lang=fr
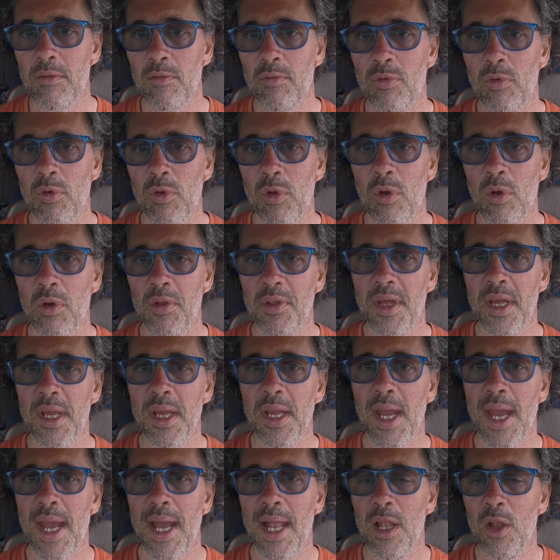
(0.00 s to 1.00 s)
faut qu'on
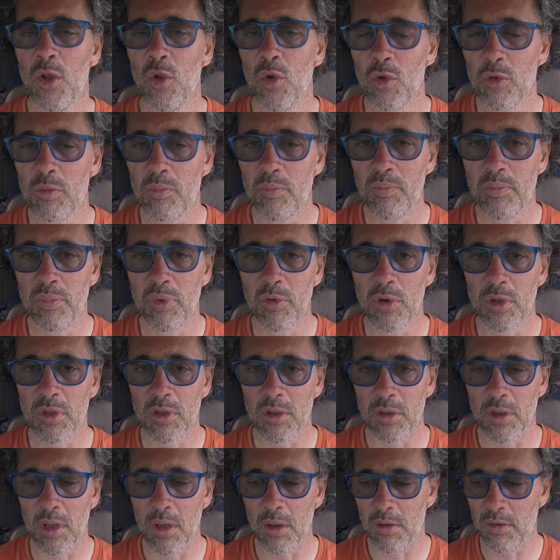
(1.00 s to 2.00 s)
aille à l'autre bout.
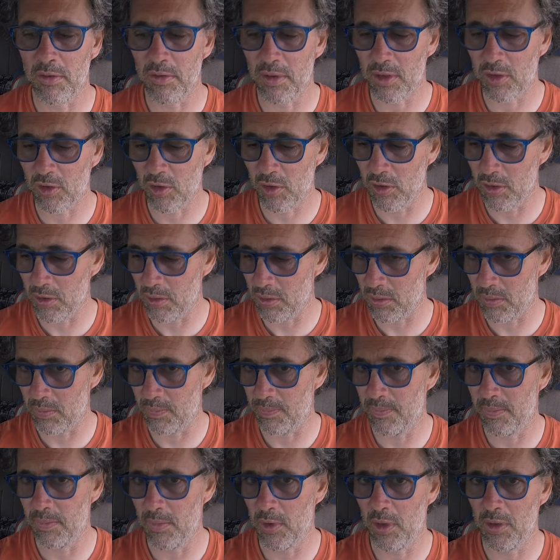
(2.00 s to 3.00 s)
Euh, en tout cas,
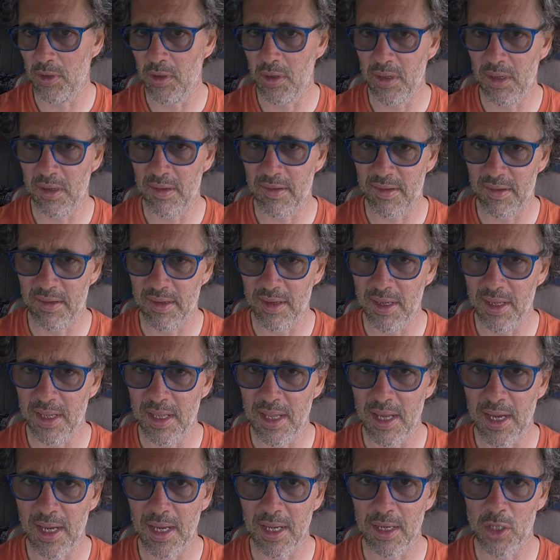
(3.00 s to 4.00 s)
on a décidé
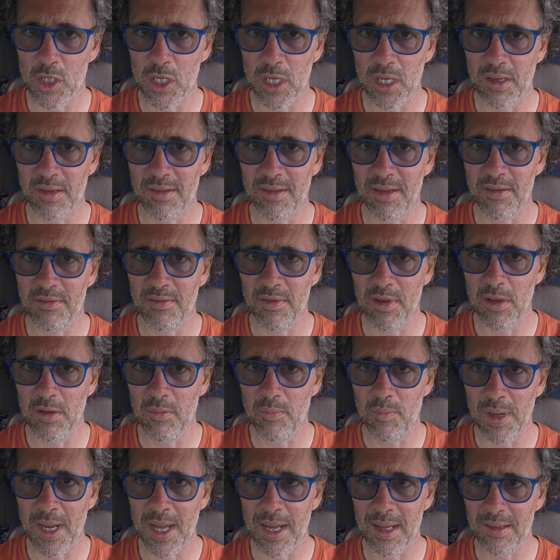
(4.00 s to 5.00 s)
hier, j'ai réservé une
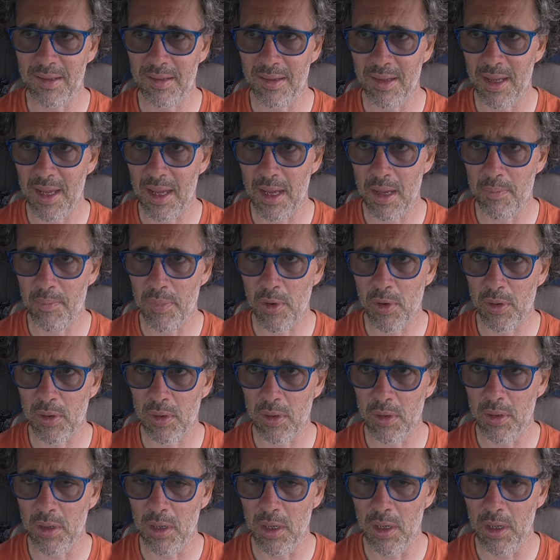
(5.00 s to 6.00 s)
place
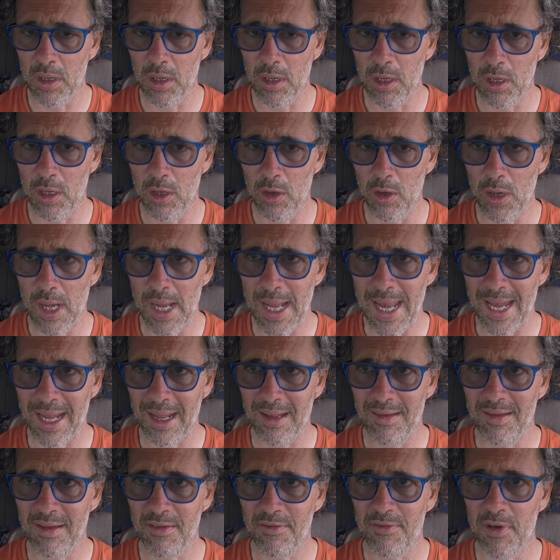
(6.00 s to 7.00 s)
euh, à, la
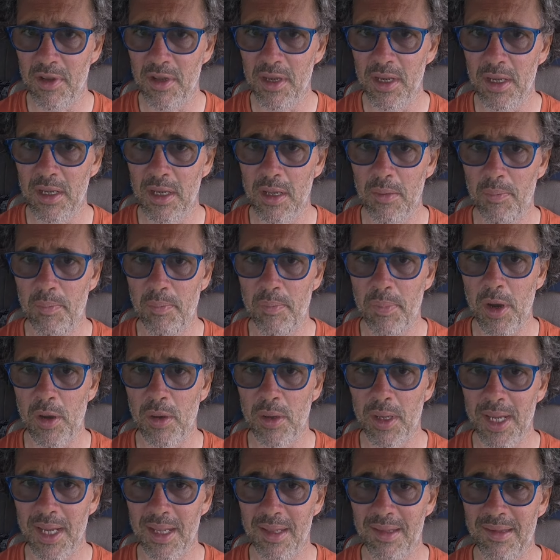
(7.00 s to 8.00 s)
réserve phonique de
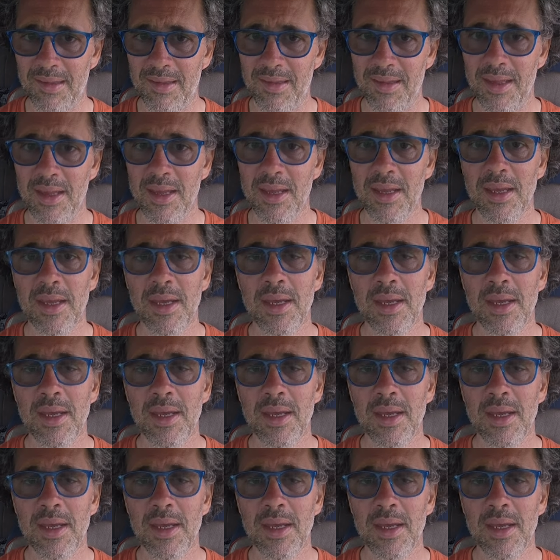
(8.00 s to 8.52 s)
Port-Cartier.